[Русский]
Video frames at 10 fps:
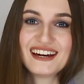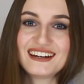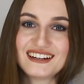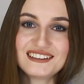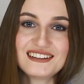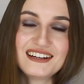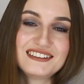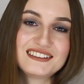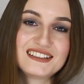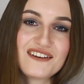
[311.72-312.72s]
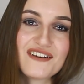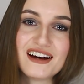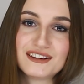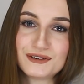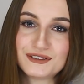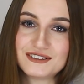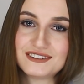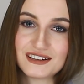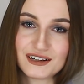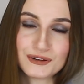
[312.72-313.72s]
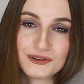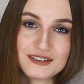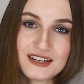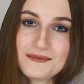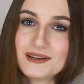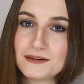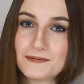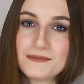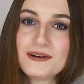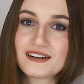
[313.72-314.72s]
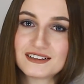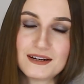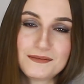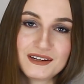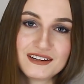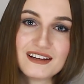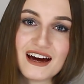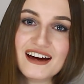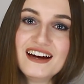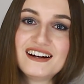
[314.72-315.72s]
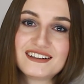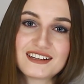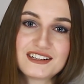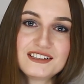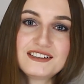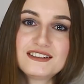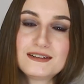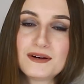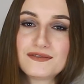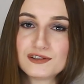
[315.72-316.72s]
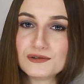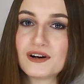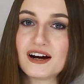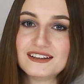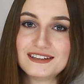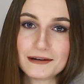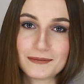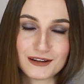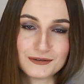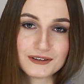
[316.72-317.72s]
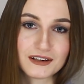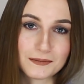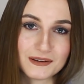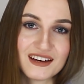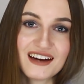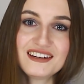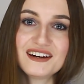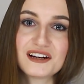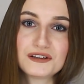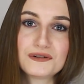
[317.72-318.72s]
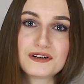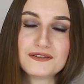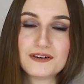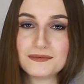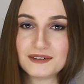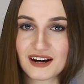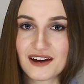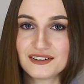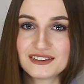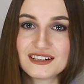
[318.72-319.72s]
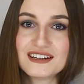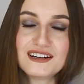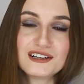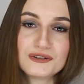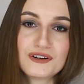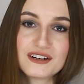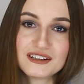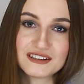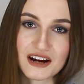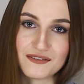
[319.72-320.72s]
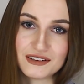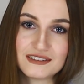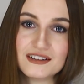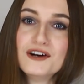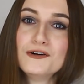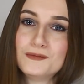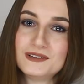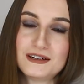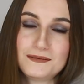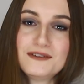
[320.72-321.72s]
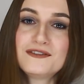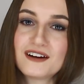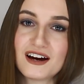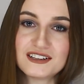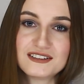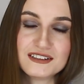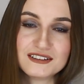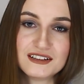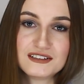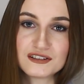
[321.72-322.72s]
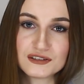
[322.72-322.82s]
Если эти слова относятся к одной теме, например, к теме еда, расскажите себе вслух о тех продуктах питания, которые вам нравятся и которые не нравятся, употребив каждое из этих